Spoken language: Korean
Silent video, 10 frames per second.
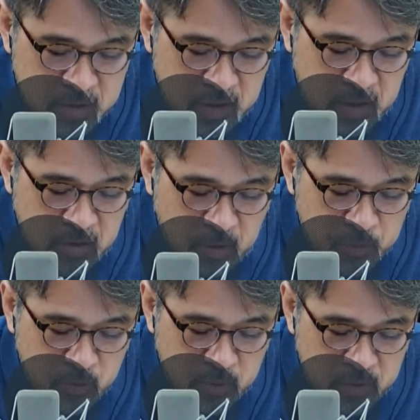이
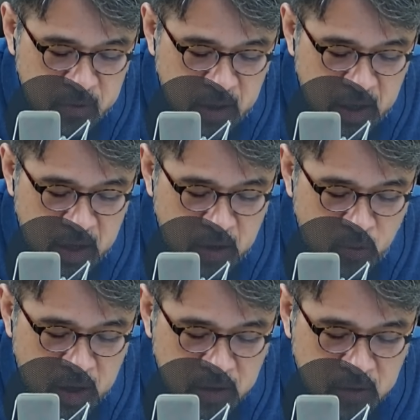업소들은
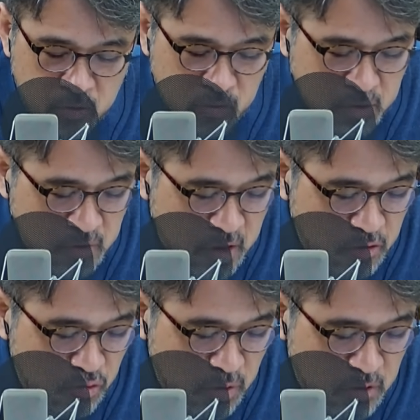해양과학기술원
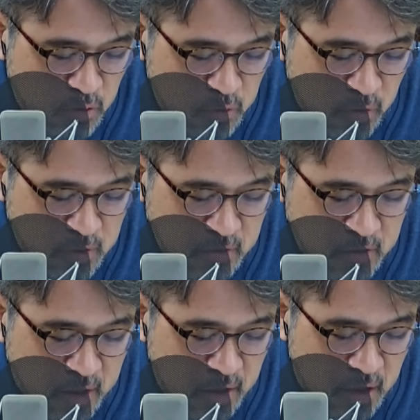제주연구소에서
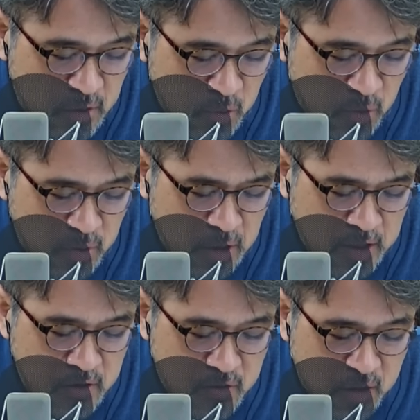차량으로
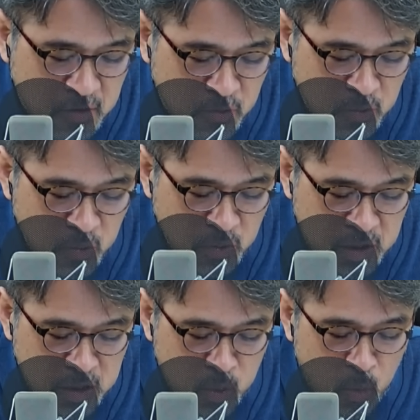1시간 정도
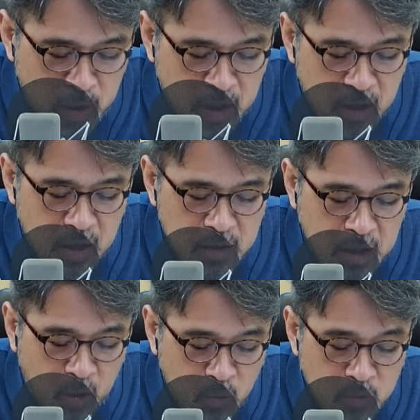이동해야
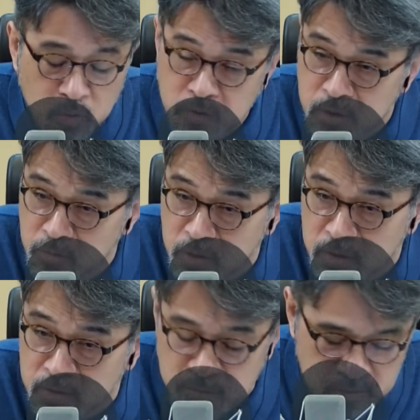나오는 곳이라고
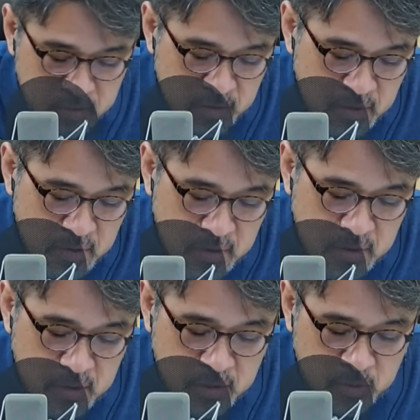하거든요.
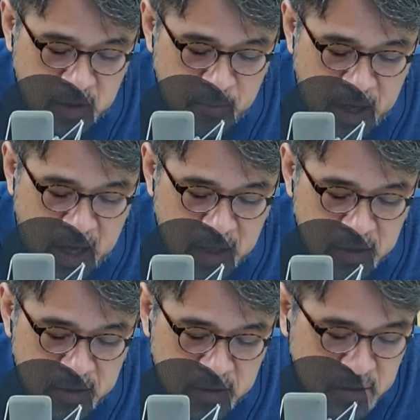그다음에
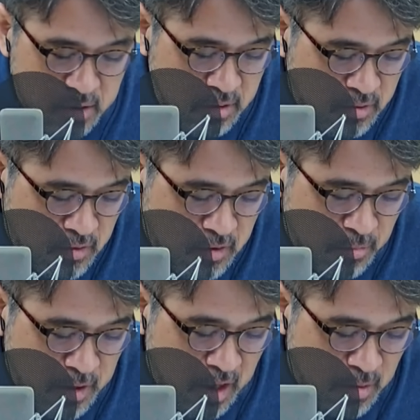카드를 긁은
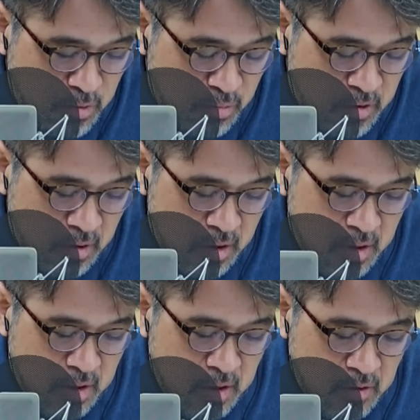시점이 대부분
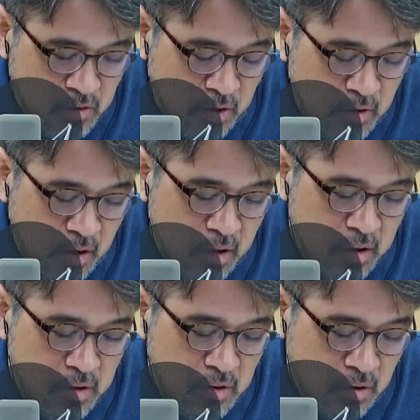
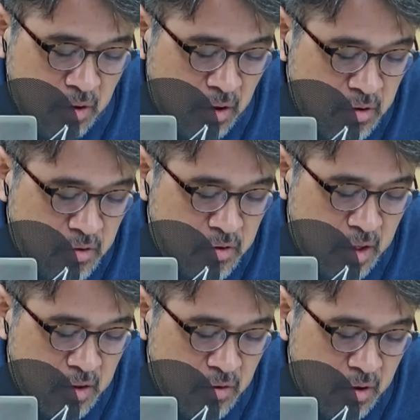저녁
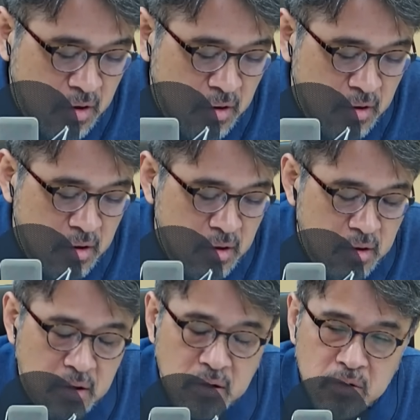8시에서
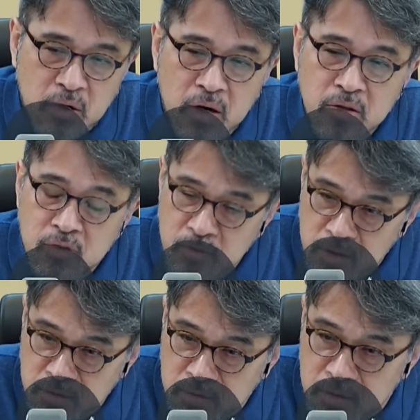11시
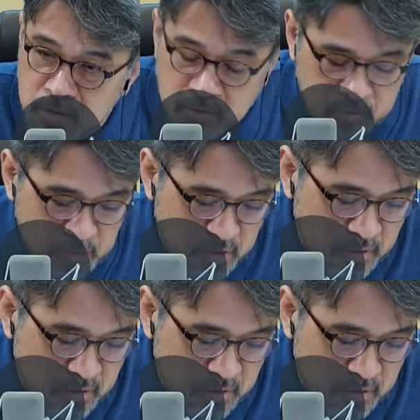사이였다는 겁니다.